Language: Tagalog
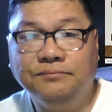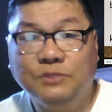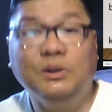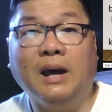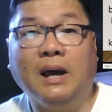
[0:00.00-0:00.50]

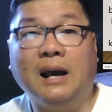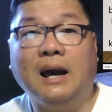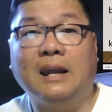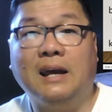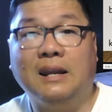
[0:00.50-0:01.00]
kung
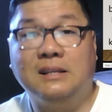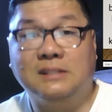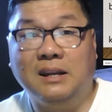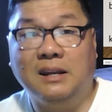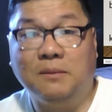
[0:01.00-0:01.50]
nakakaranas
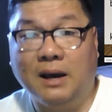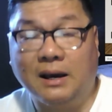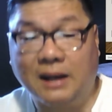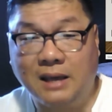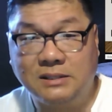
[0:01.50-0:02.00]
ka ng mga
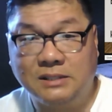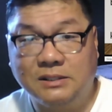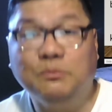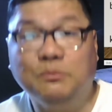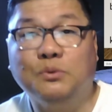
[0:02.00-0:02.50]
crisis
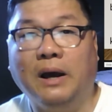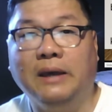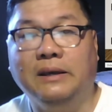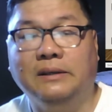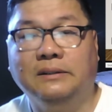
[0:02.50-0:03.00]
ng buhay?